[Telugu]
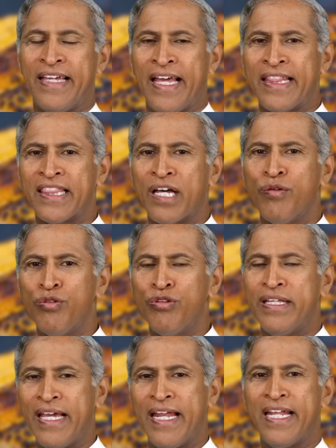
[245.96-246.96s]
ఎంత
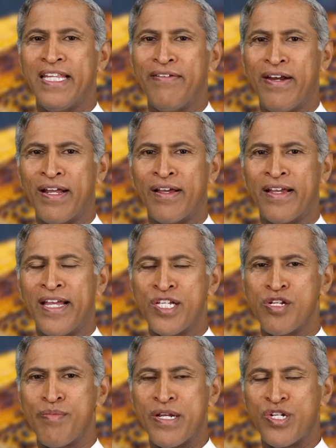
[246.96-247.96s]
ఉంది అనేది వీళ్ళ
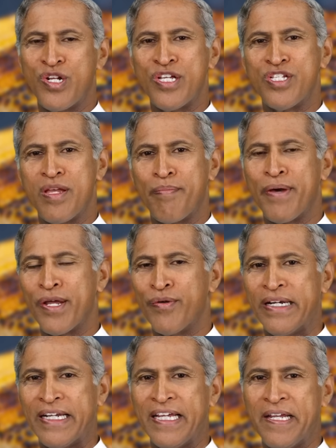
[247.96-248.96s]
ఎస్టిమేషన్ ఏది చెప్పారు
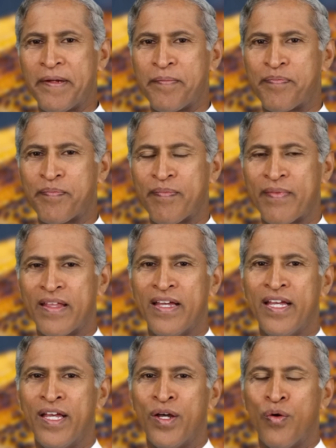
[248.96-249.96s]
అంటే
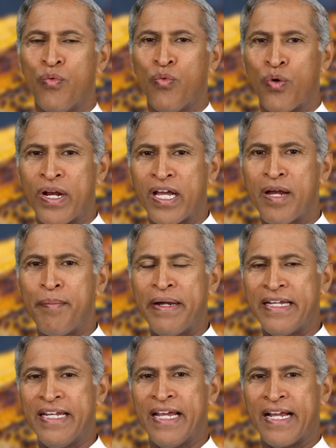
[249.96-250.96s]

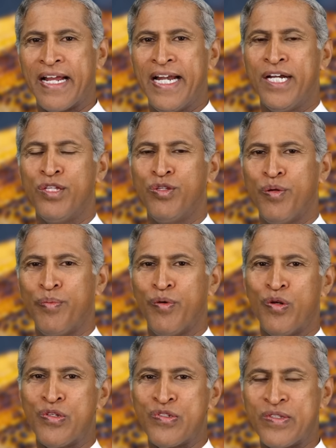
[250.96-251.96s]
ఉడకబెట్టిన కండితో
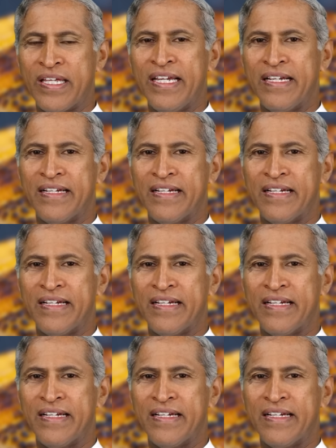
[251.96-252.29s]
పోలిస్తే